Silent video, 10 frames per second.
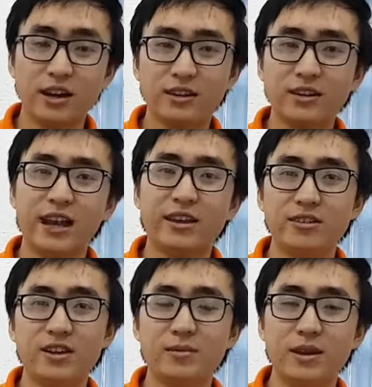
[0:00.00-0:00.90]
là tất cả
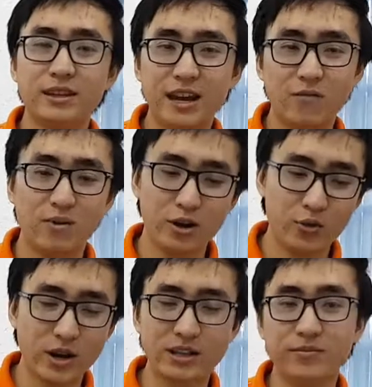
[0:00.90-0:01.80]
những gì bên trong và bên
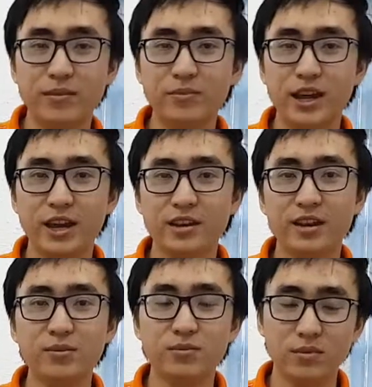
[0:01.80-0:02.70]
ngoài sản phẩm
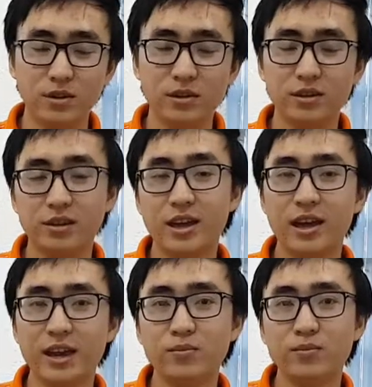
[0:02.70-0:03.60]
TSX
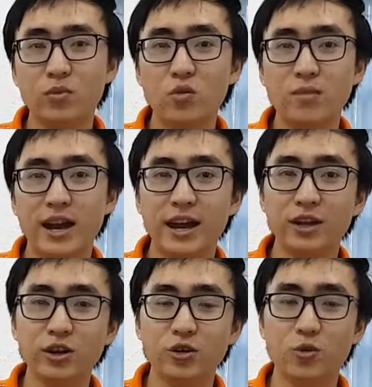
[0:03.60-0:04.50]
TS432
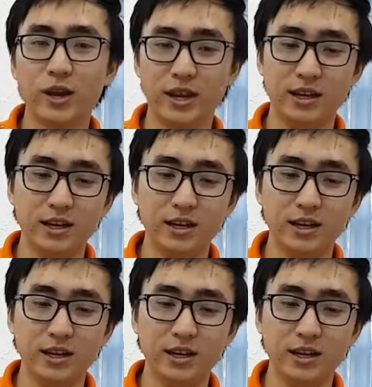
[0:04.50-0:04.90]
XU này.